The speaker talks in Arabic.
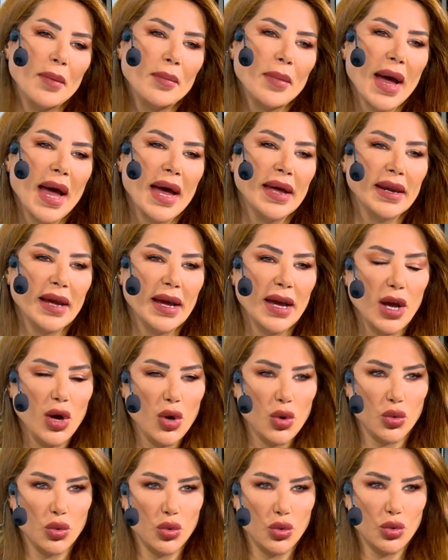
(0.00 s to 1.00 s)
امبارح
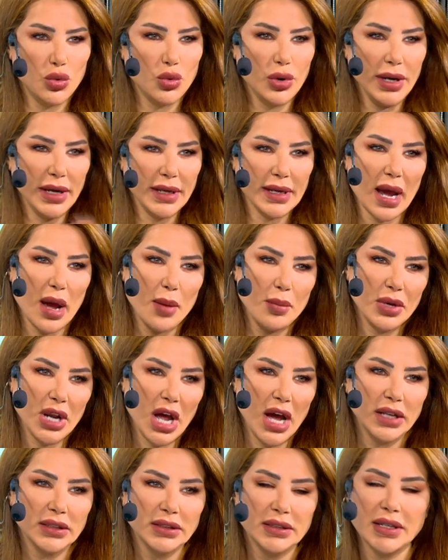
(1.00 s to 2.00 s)
واحنا عم
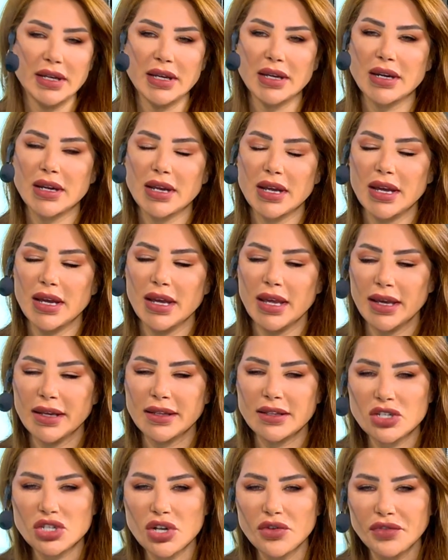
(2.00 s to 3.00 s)
نحضر آه،
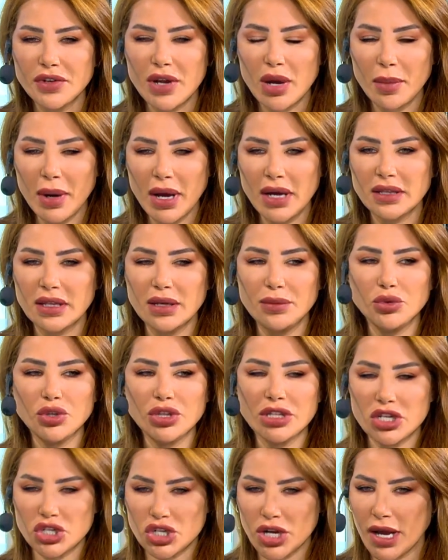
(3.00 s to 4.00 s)
اكتشفنا بعض
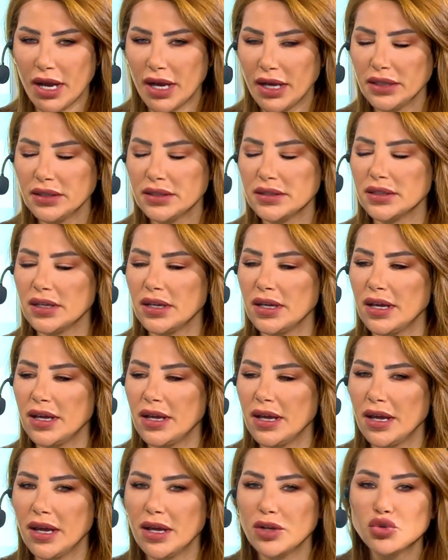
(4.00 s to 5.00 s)
المنتجات
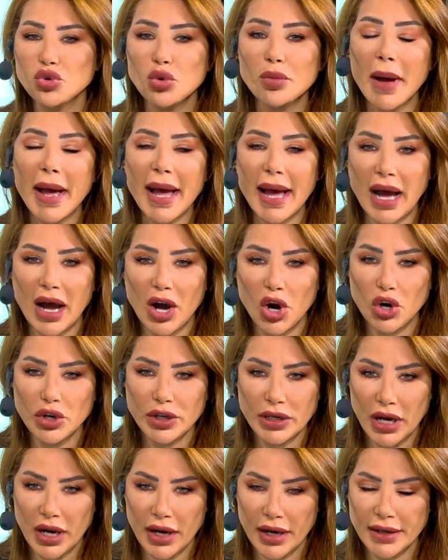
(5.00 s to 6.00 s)
اه تباع
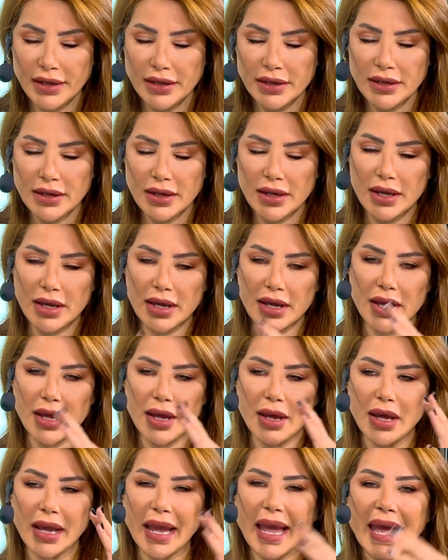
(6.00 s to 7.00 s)
اونلاين
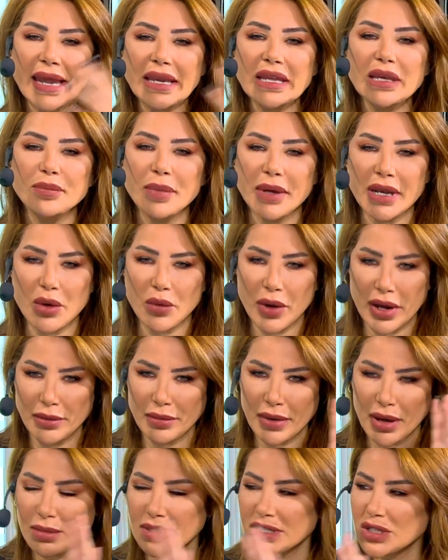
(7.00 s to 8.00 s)
اه غريبه نوعا
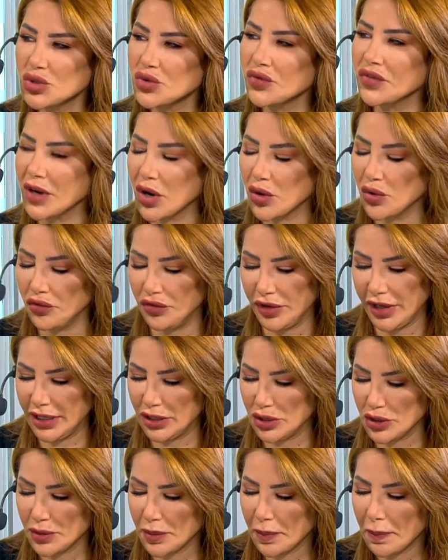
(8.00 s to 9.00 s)
ما مثلا شوفي رهوفه ايش
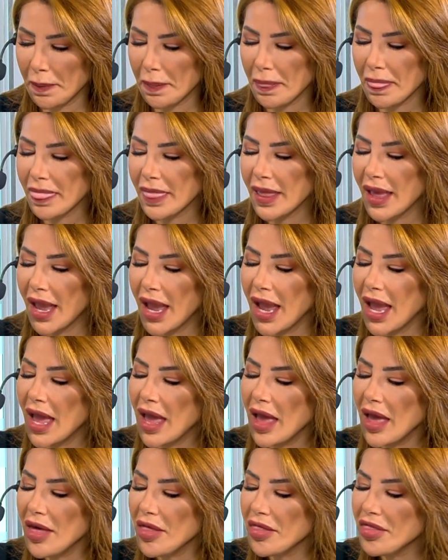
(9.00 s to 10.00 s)
شو قولي لي
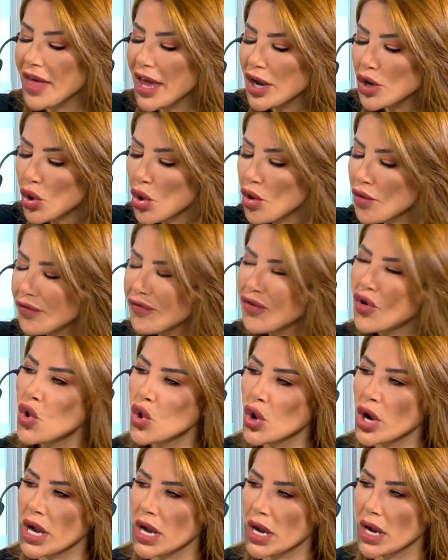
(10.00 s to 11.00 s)
ذا نو
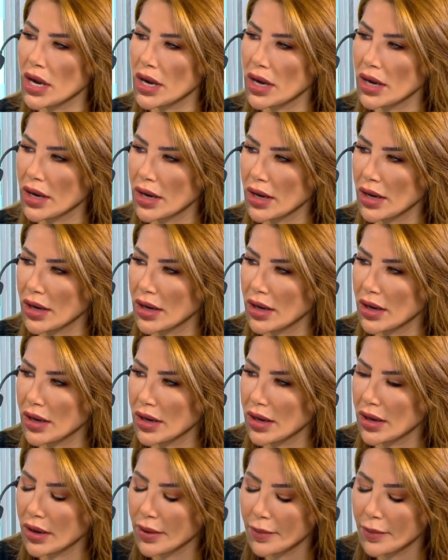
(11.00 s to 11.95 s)
فون شو يعني ذا